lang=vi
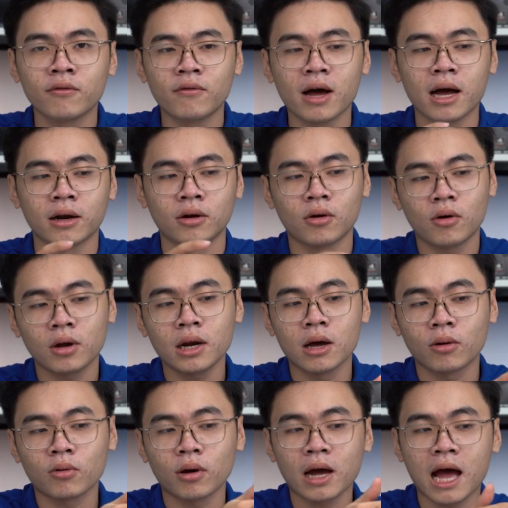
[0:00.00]
và nó
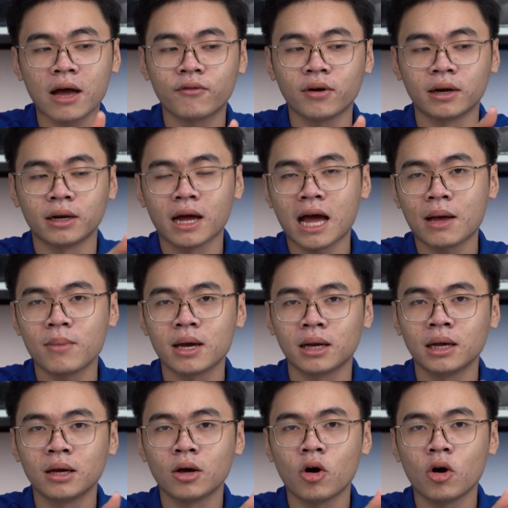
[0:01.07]
đều có hai phần hai bên